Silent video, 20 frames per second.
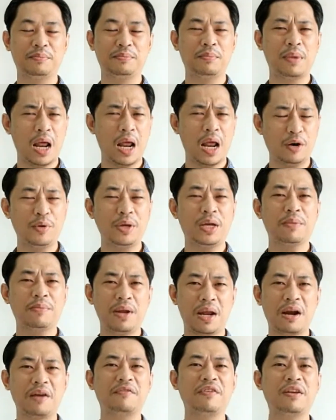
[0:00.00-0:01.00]
melalui
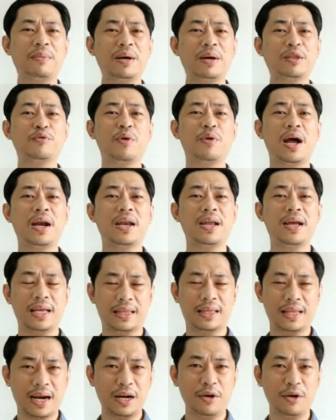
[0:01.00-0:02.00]
kebenaran firman Tuhan yang
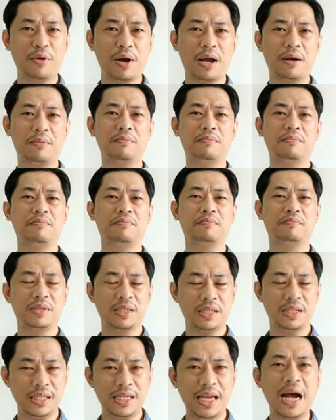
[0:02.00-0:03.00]
kita renungkan
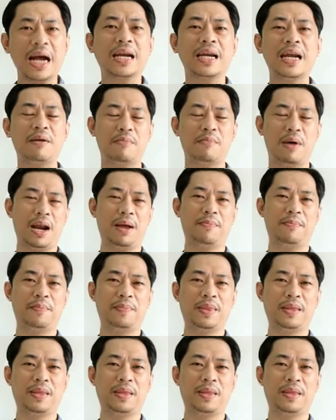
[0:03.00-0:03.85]
siang dan malam